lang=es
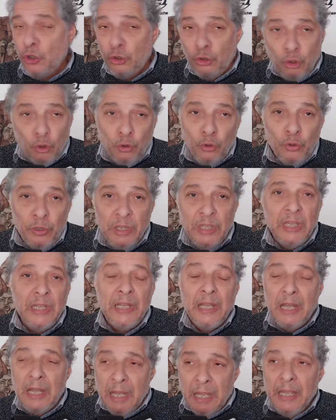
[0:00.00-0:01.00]
Todo
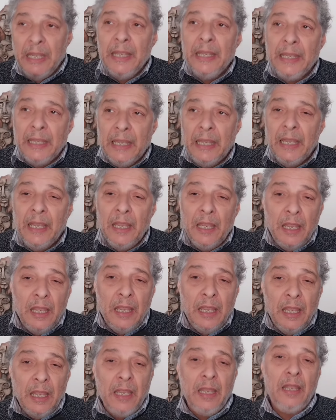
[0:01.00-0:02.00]
indica que
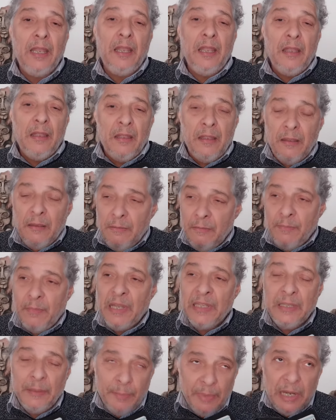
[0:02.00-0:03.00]
eh,
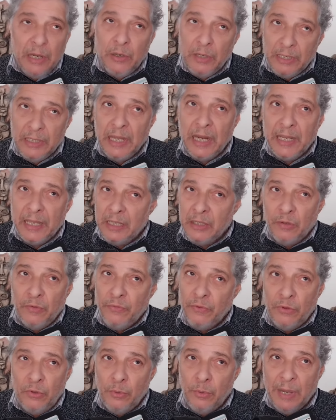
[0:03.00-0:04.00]
más temprano que tarde estos
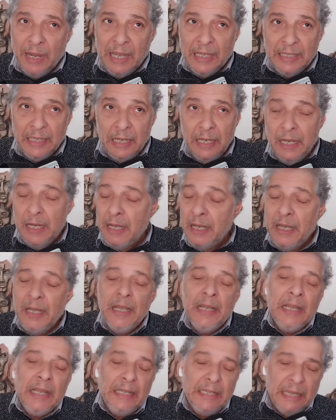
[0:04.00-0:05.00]
fondos van a
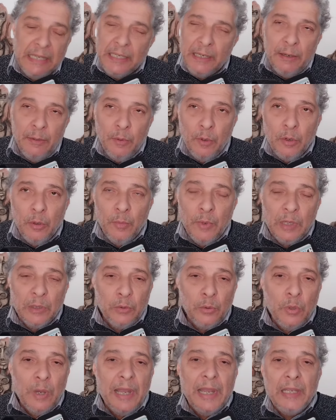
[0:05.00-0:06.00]
salir y ya sabemos cómo
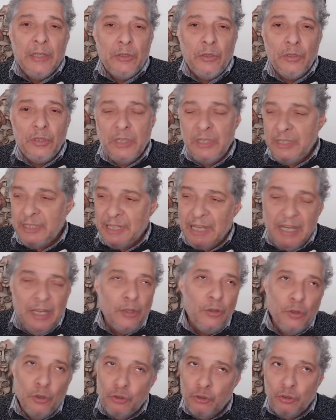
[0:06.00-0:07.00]
actúa esto. Si
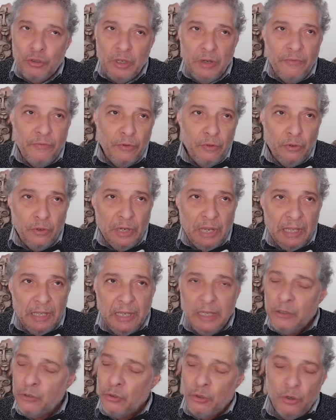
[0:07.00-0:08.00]
salen dos o tres fondos
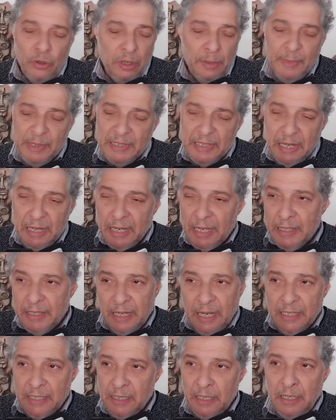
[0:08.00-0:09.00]
grandes, todos los demás salen
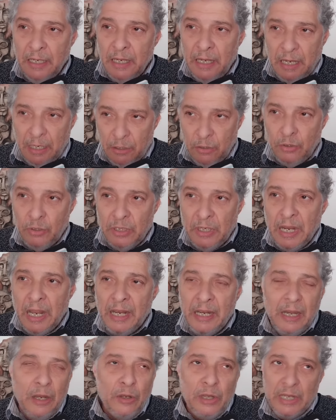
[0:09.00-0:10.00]
atrás. Esto es
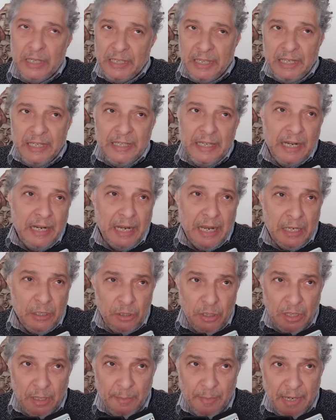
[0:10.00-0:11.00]
lo que se dice
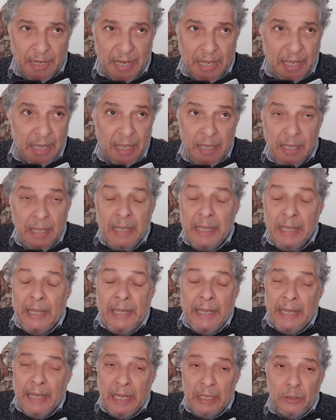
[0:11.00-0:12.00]
reacción humanada.
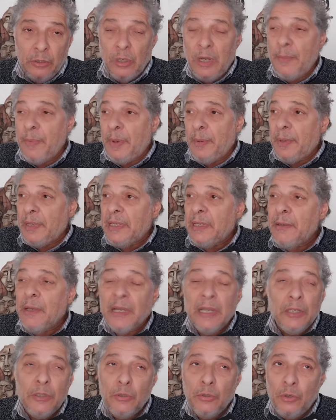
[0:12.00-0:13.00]
Esto es la perspectiva
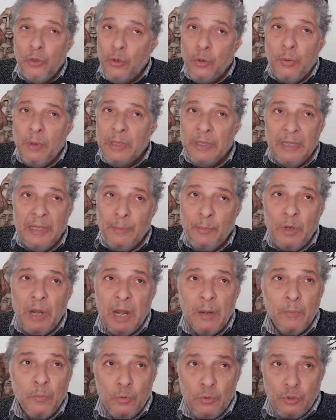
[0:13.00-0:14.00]
que esto no va a
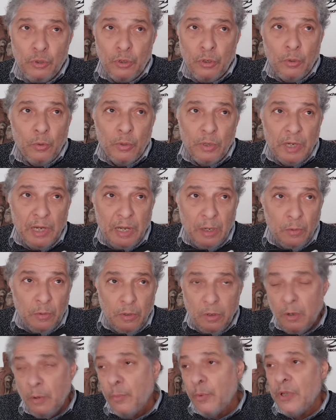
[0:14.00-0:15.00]
demorar mucho en ocurrir.
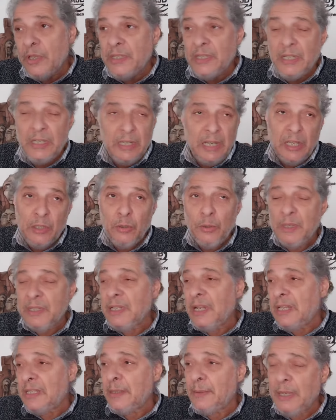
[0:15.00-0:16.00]
Uno no puede decir que esto va a
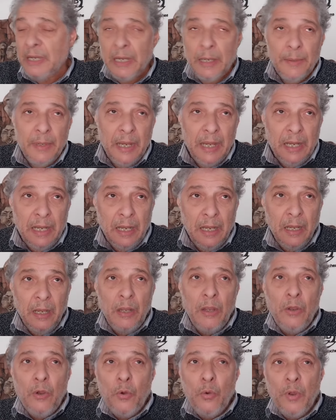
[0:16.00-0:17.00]
ser la semana que viene
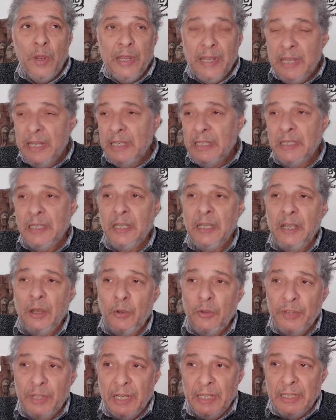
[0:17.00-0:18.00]
o en 15 o
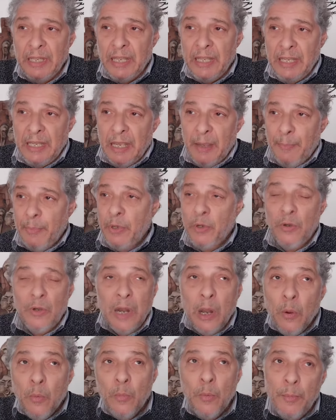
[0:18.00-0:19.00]
en 30 días, pero en
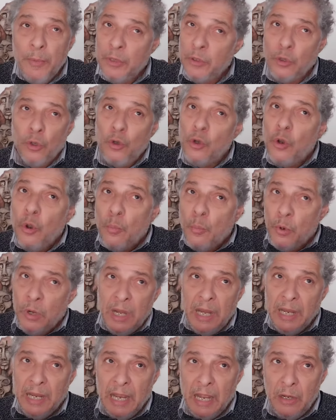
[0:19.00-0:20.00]
algún momento no muy
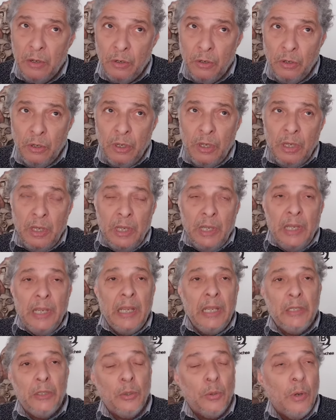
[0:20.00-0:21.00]
lejano
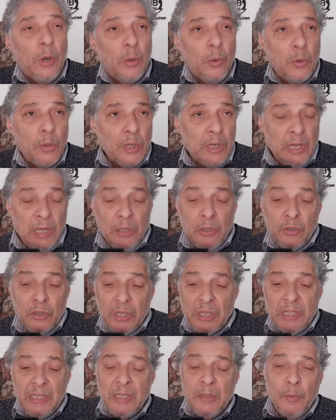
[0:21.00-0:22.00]
esto va a ocurrir. Entonces,
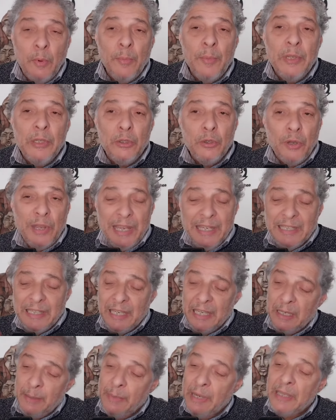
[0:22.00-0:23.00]
en ese momento, esa
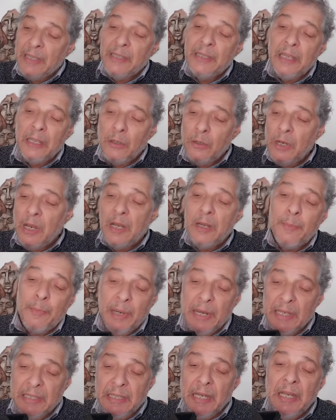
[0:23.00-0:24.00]
demanda de dólares
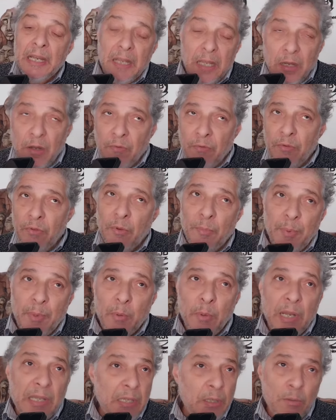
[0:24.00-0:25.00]
para salir de los fondos
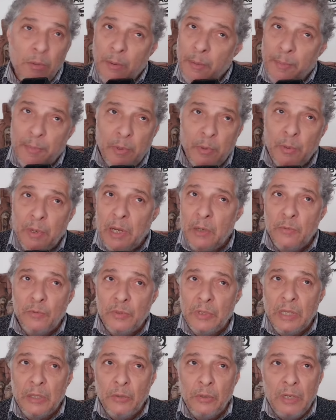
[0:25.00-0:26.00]
especulativos va a provocar un
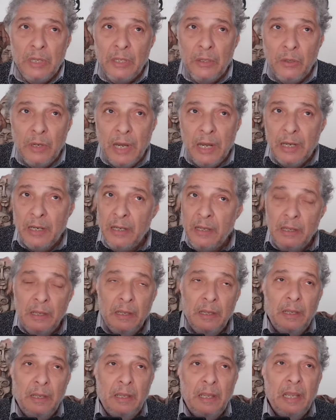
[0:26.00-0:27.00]
salto en el dólar
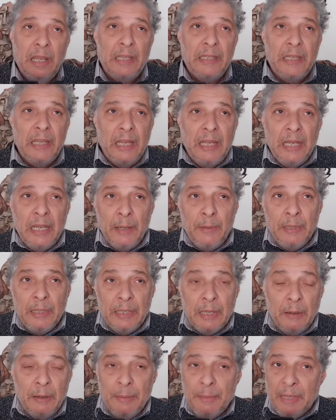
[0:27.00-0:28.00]
este,
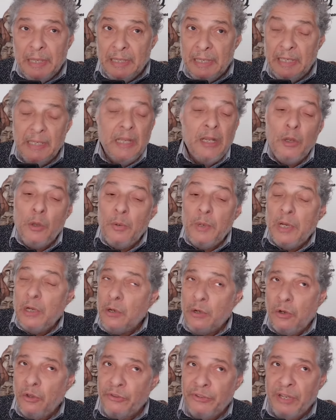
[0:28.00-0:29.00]
inevitablemente. Y el
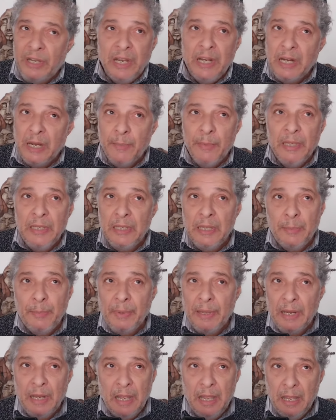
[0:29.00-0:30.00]
gobierno no tiene herramientas
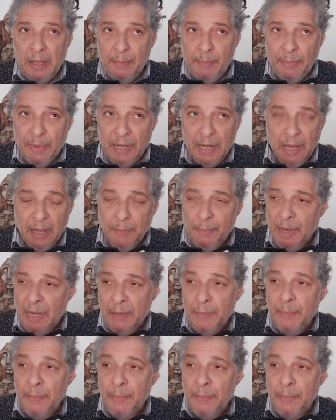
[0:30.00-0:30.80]
para, para, para